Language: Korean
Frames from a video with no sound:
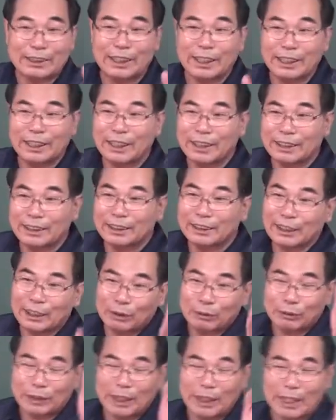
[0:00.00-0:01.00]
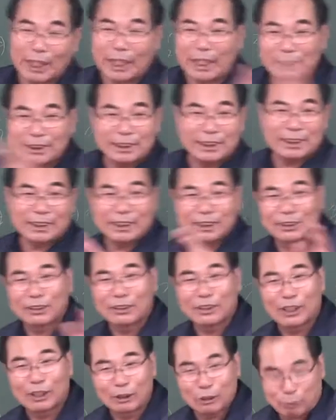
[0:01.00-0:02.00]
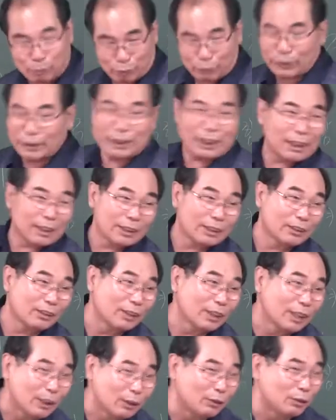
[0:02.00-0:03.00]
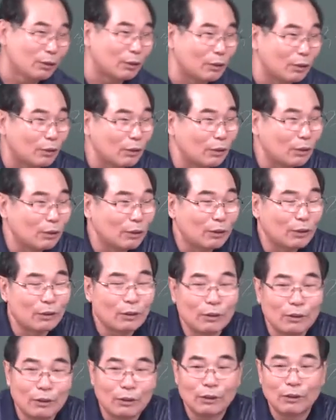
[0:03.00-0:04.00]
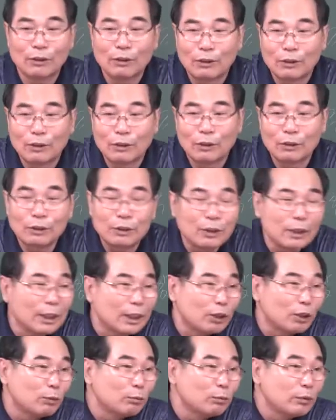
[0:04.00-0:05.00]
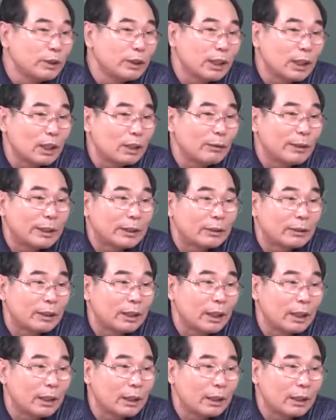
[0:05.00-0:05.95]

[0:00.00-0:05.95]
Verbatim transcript: 살아있는 나무에 가지 치는 거하고 뿌리 자르는 거하고 어떤 게 더 문제가 많은 거야?